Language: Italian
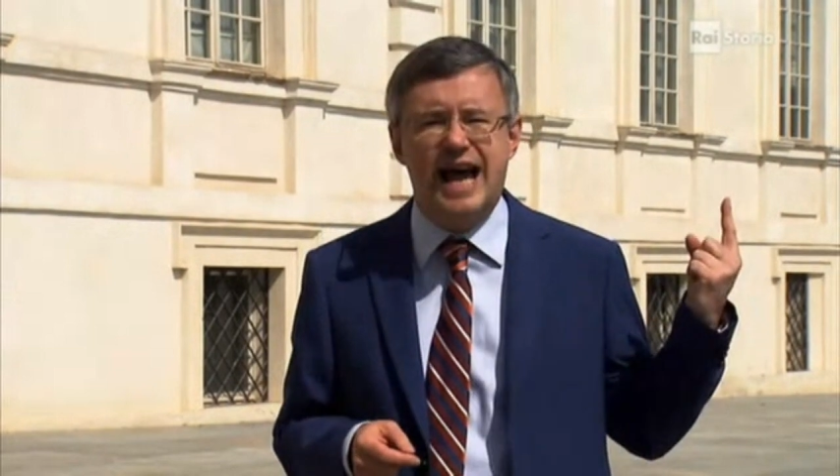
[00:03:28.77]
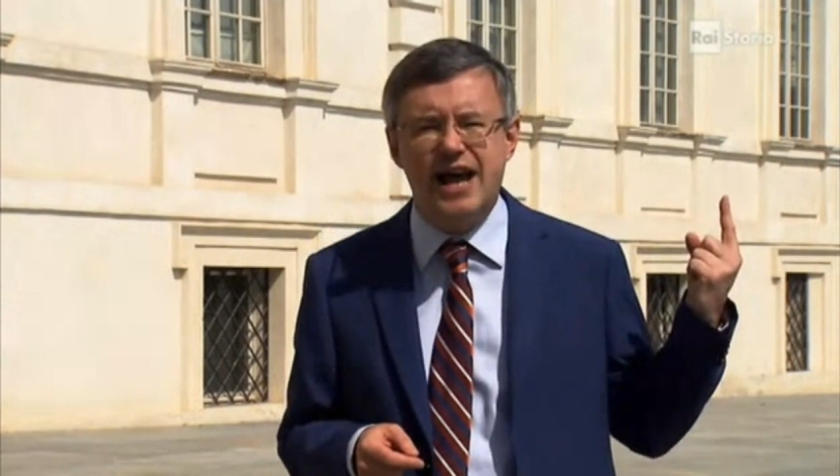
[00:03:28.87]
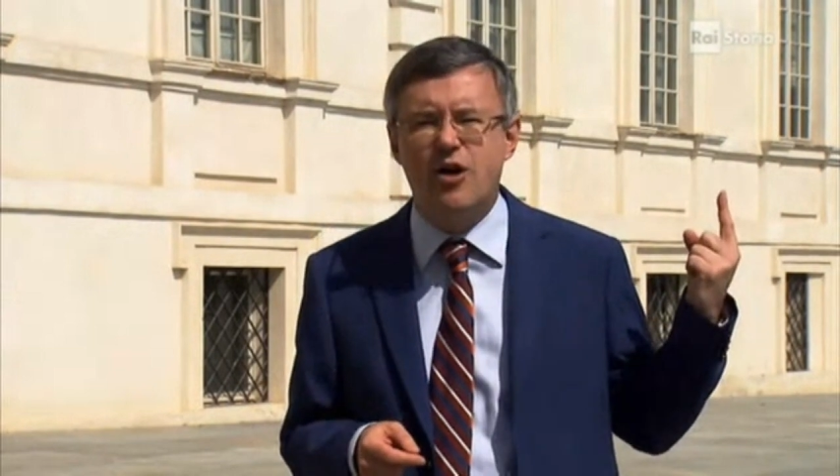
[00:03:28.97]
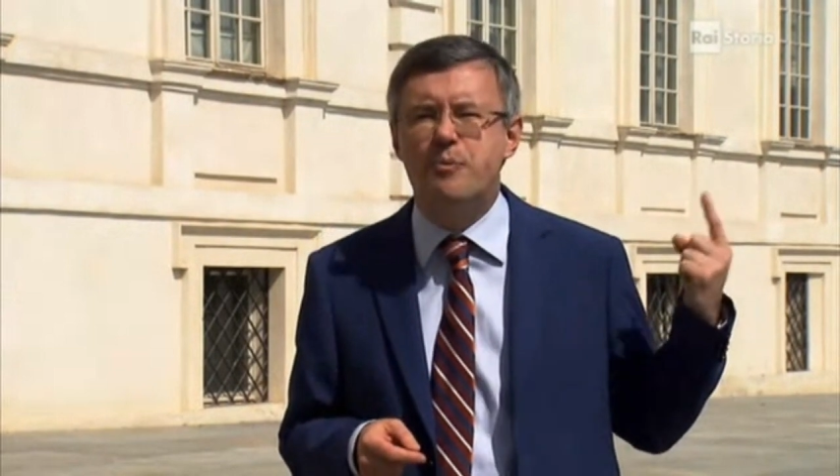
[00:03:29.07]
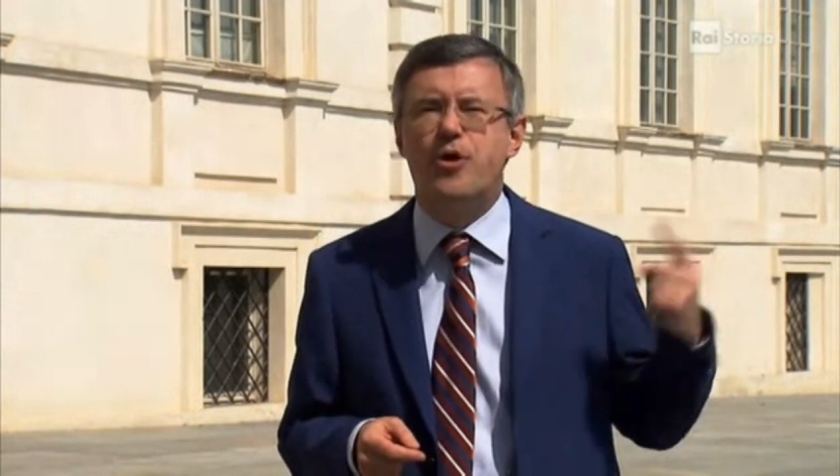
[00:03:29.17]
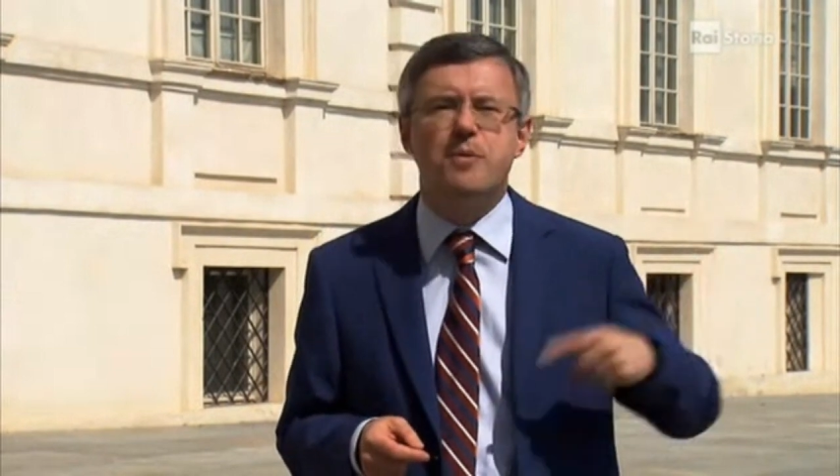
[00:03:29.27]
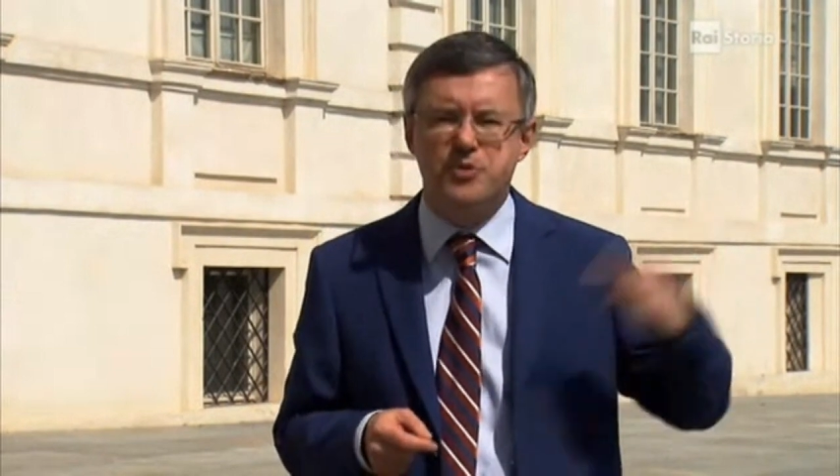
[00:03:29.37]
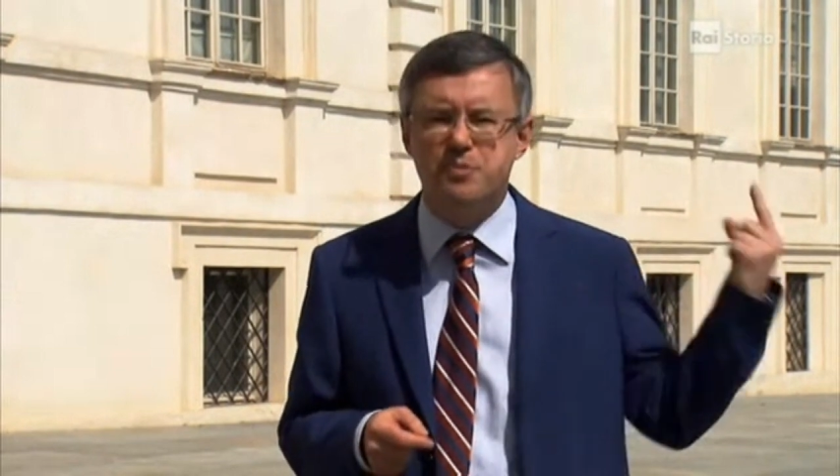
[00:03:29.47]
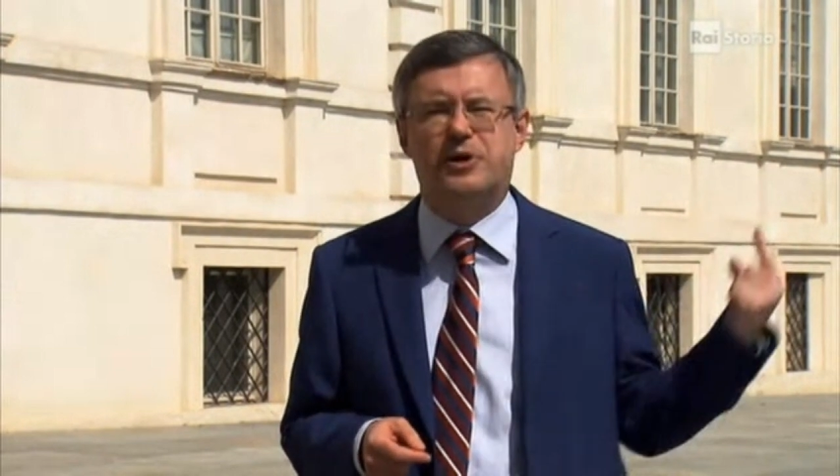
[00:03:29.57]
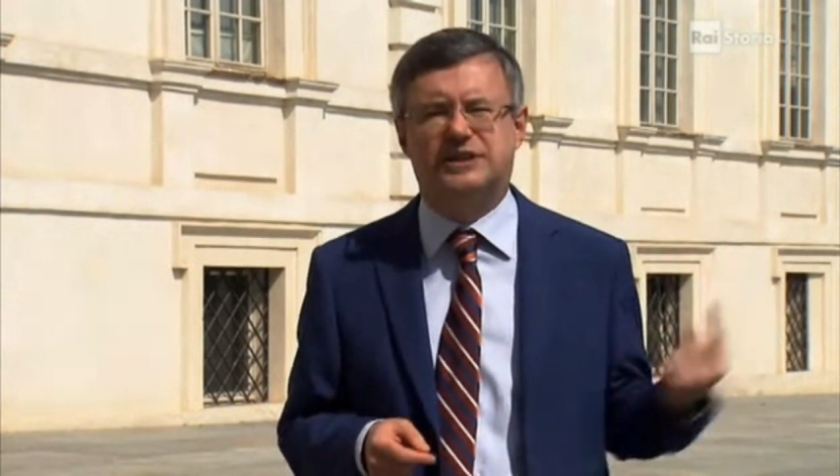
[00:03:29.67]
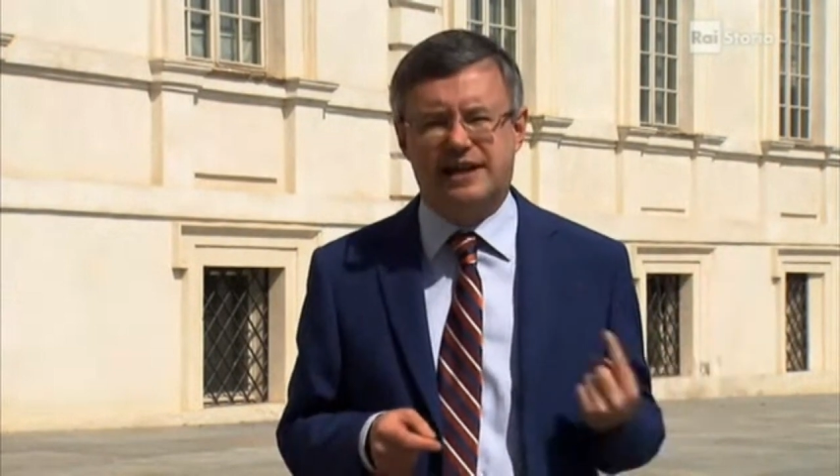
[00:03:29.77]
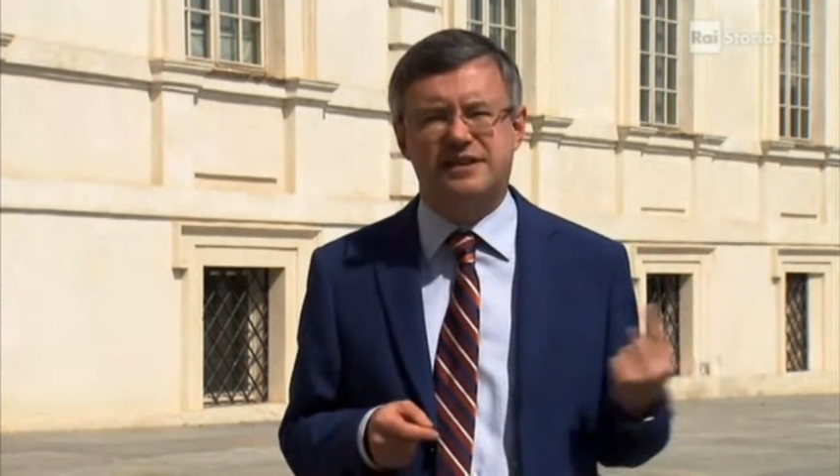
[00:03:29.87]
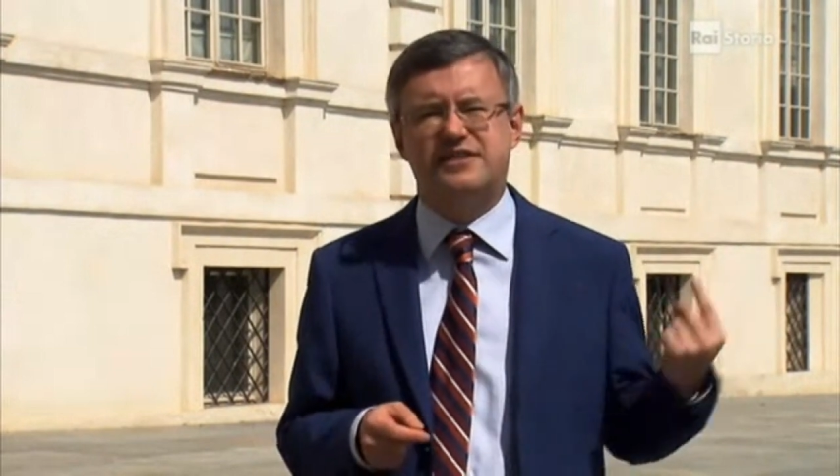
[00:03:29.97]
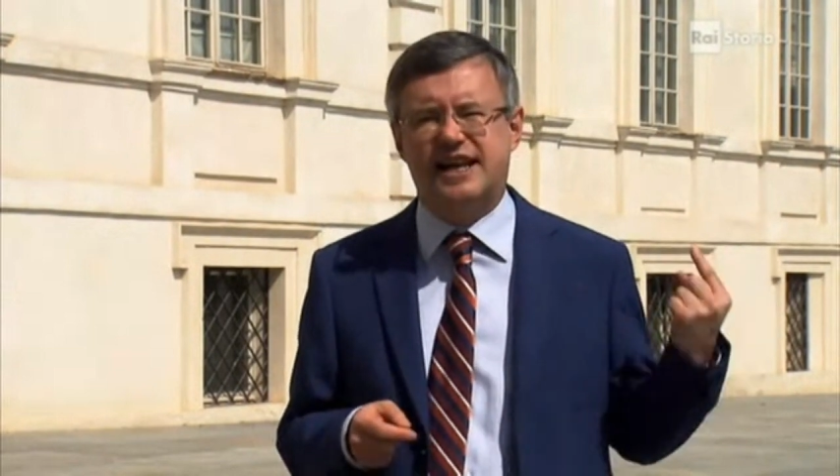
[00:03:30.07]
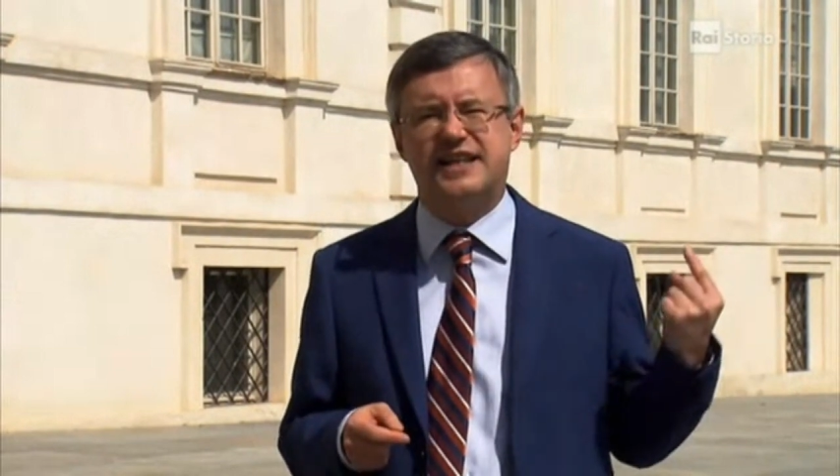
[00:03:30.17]
là non puoi più
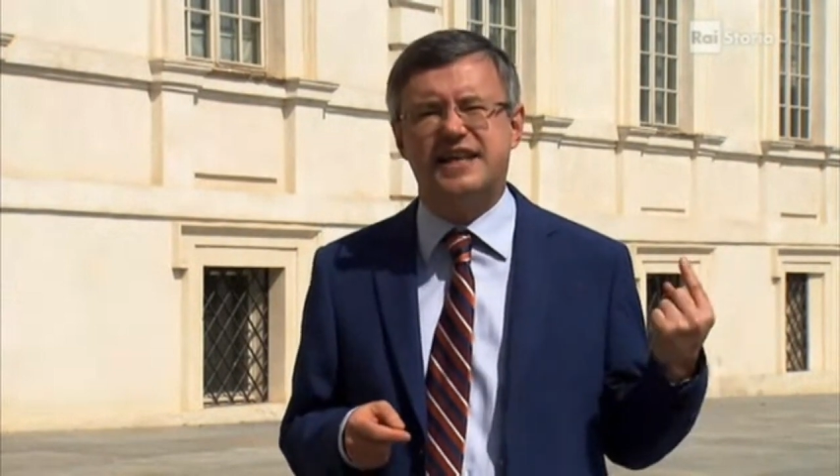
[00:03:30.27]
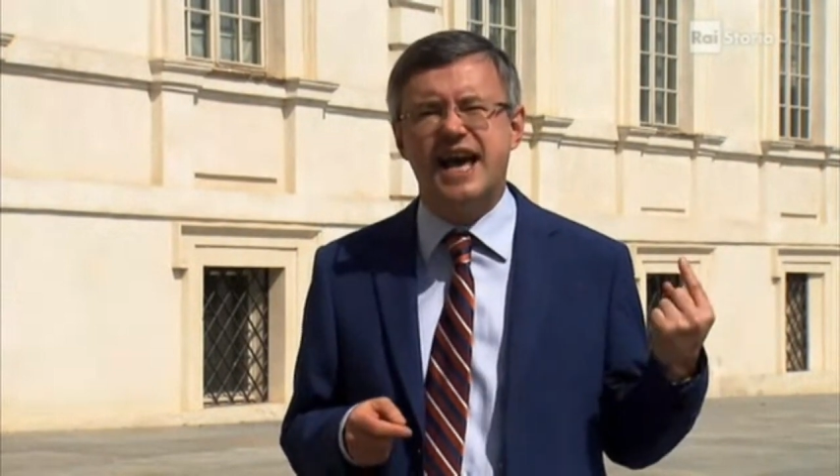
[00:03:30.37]
portargli via la